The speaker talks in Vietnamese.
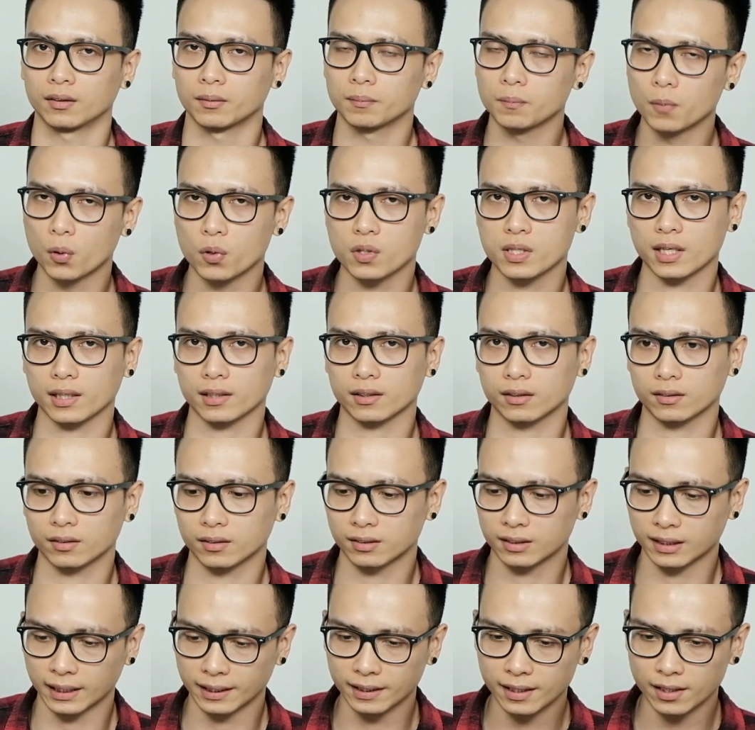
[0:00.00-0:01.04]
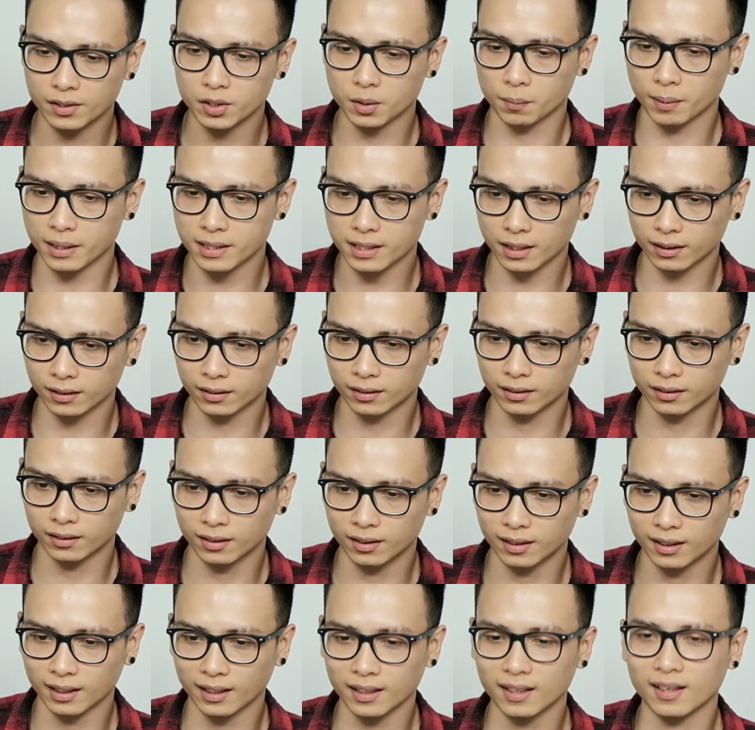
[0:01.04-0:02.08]
bột giặt dành riêng cho máy giặt cơ
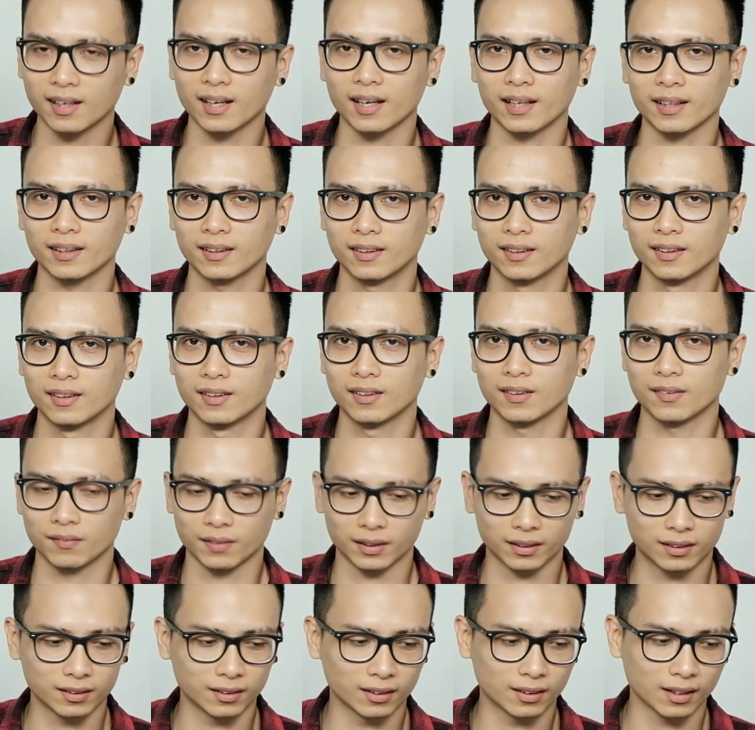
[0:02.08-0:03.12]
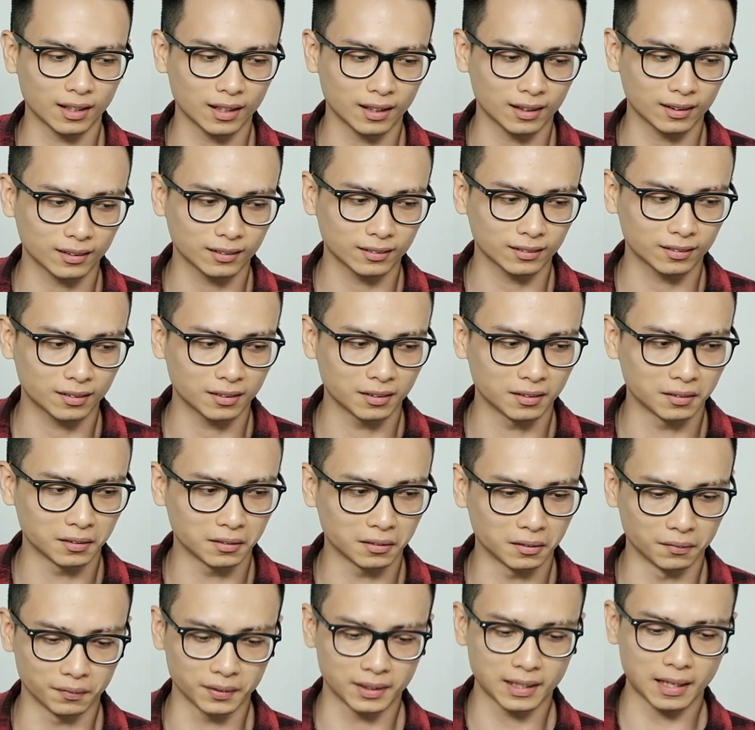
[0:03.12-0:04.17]
khá là hay và thường ra thì
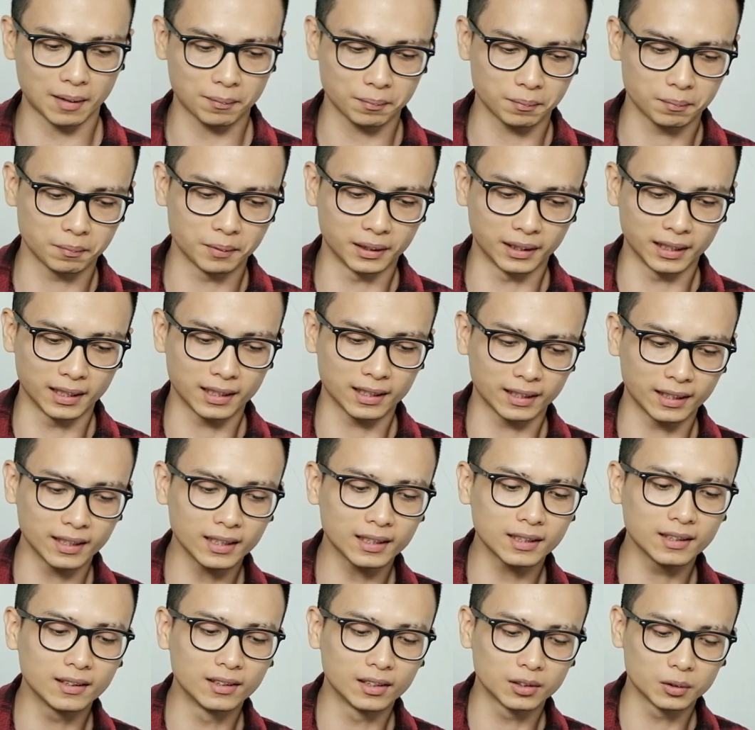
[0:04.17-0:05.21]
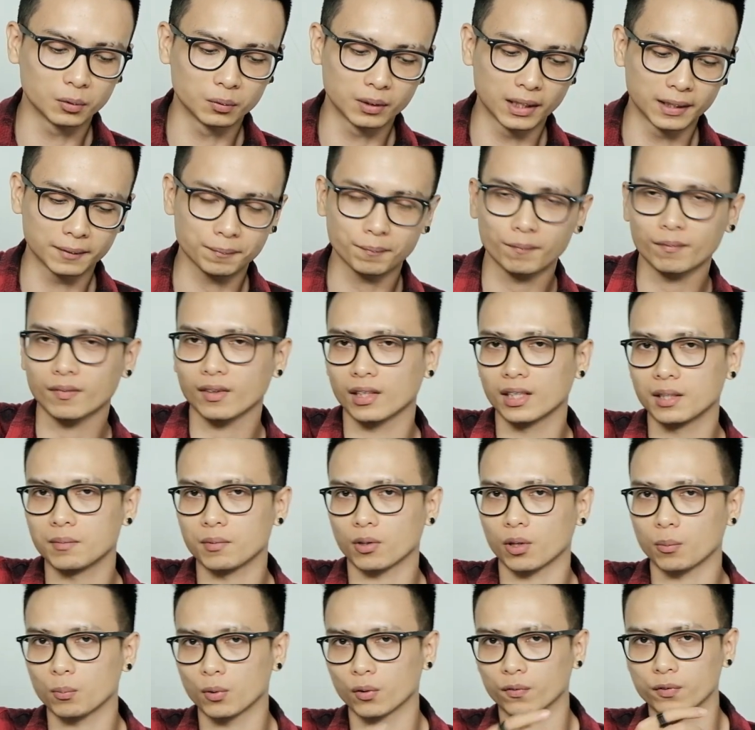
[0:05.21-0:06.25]
ở Việt Nam mình nghĩ là ít người dùng đến nhưng
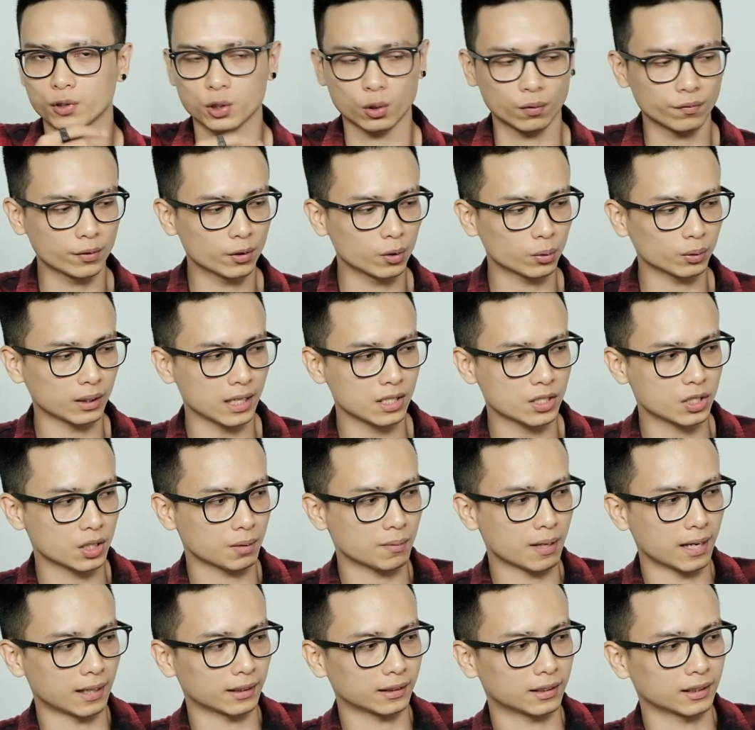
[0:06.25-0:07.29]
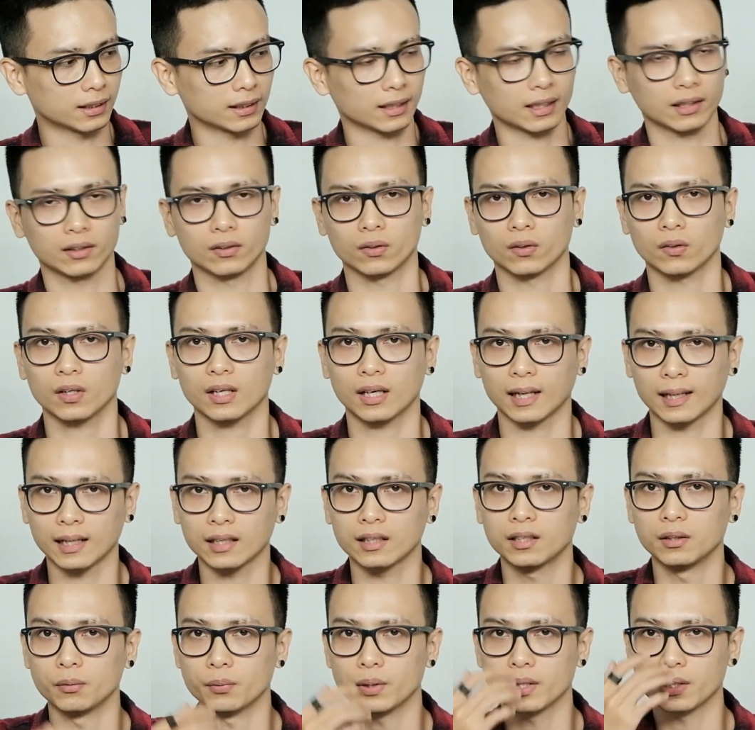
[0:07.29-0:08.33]
mà có một số video test trên mạng thì cái này nó khá là
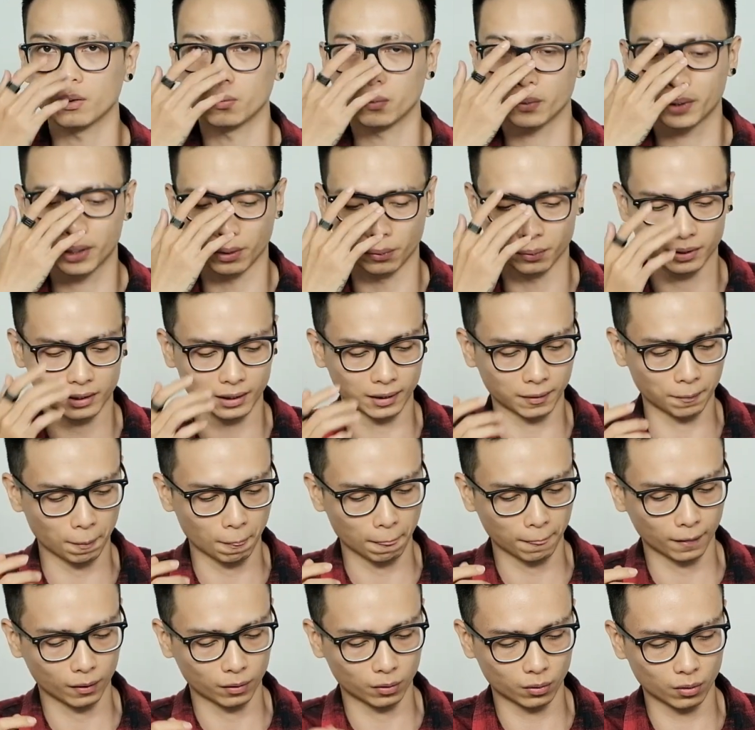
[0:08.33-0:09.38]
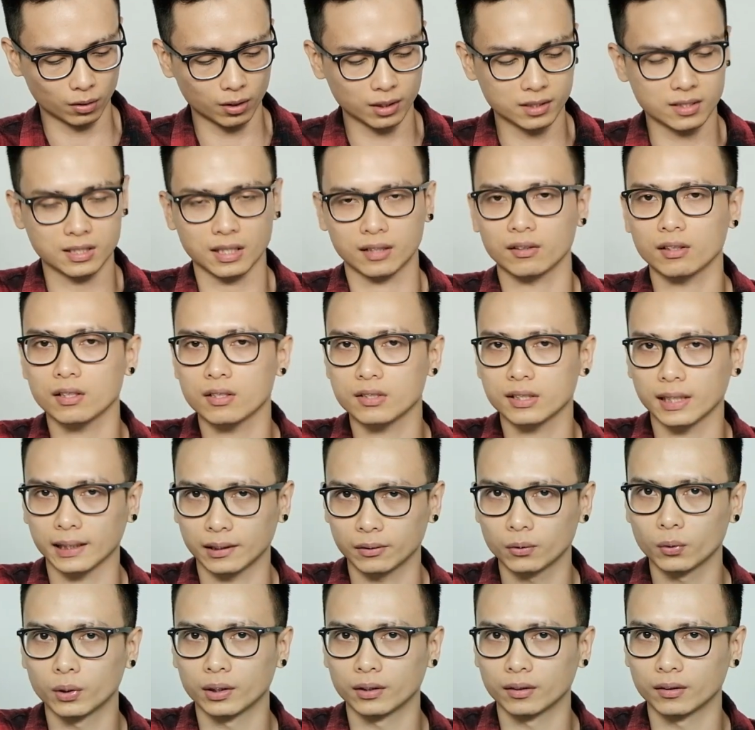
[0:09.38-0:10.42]
hữu hiệu kiểu như là nó ra giặt rất là
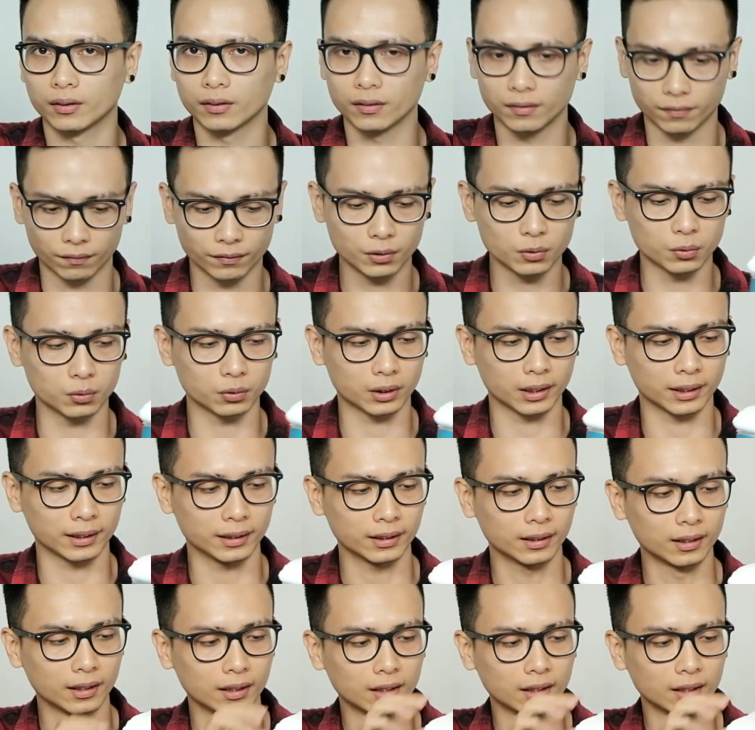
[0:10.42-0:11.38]
sạch luôn ví dụ thế